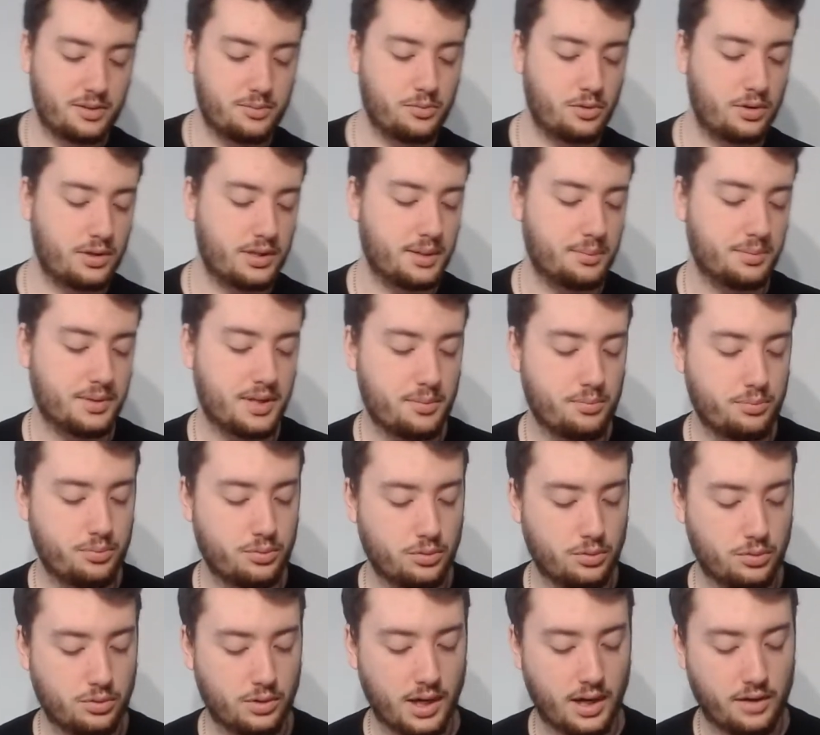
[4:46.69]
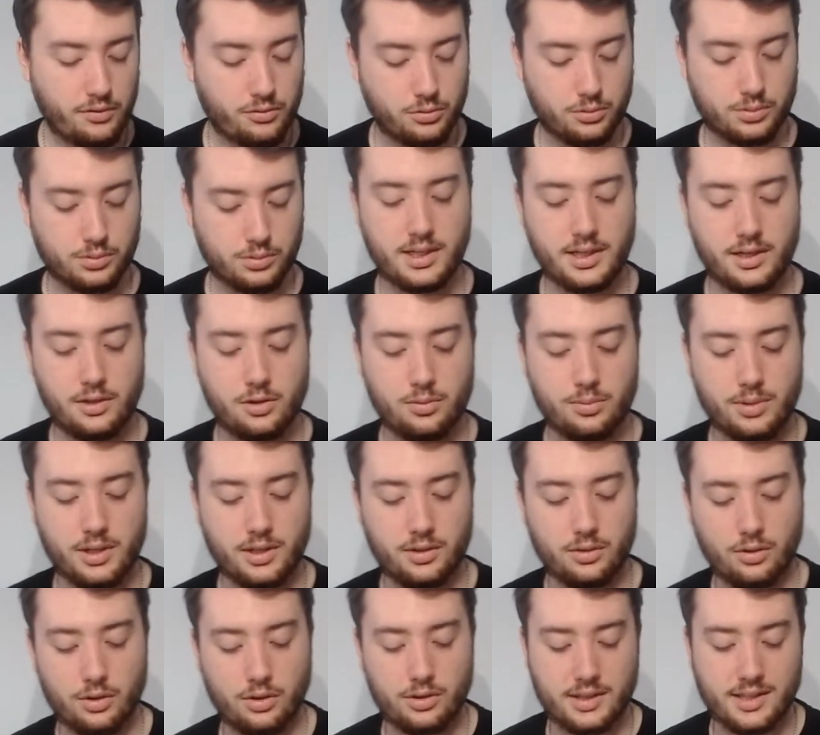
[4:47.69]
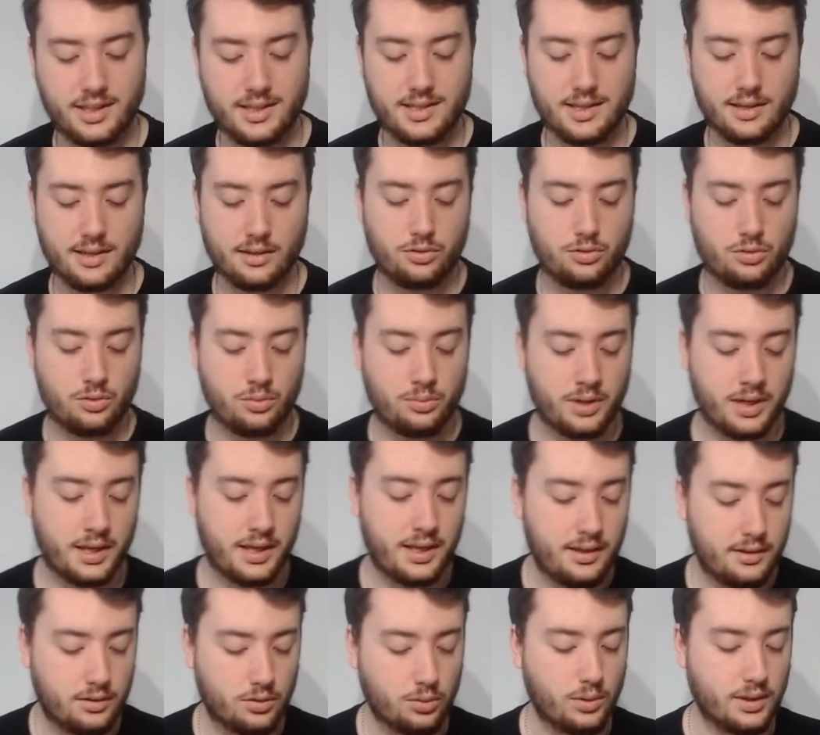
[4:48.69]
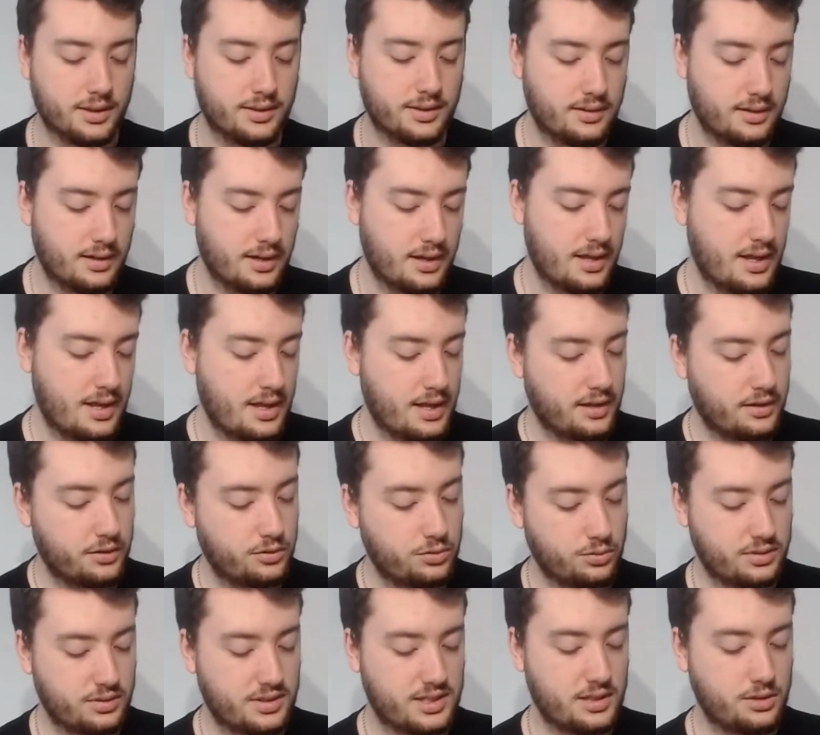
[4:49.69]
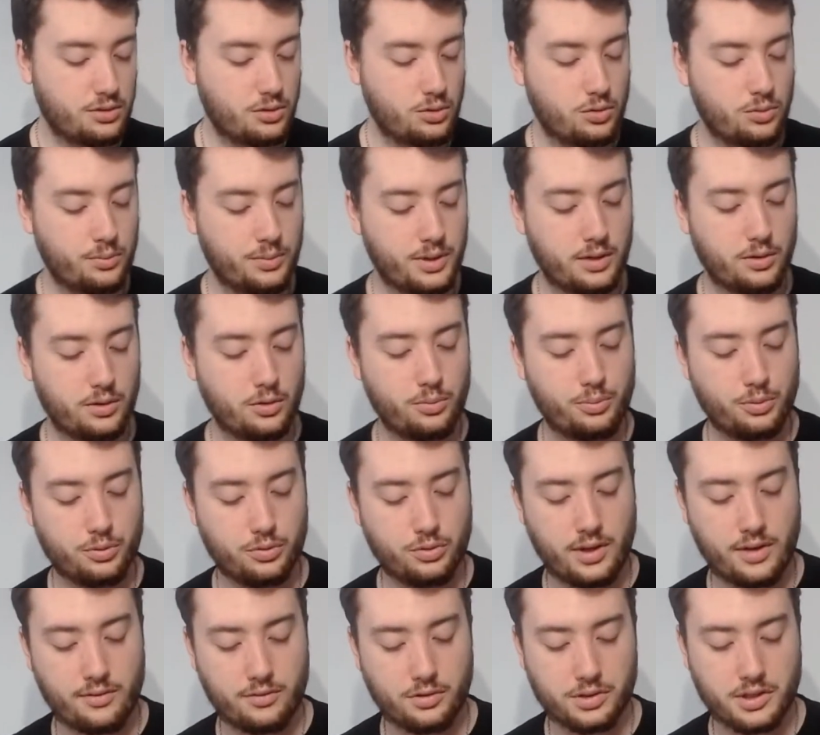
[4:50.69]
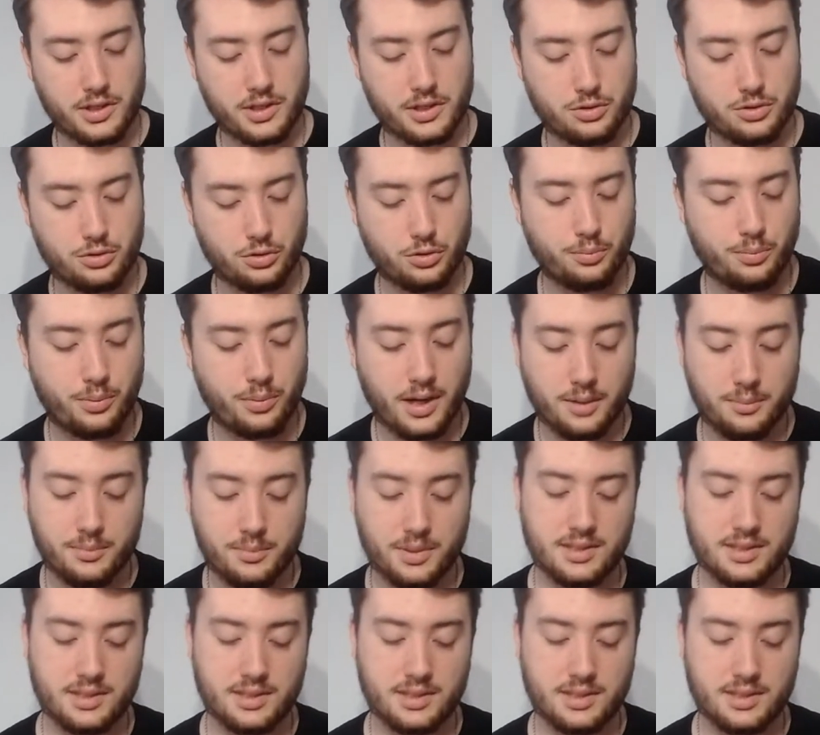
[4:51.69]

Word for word: parfaitement adapté pour affronter les gobelins dans leur tanière sombre et étroite. Son style de combat repose davantage sur le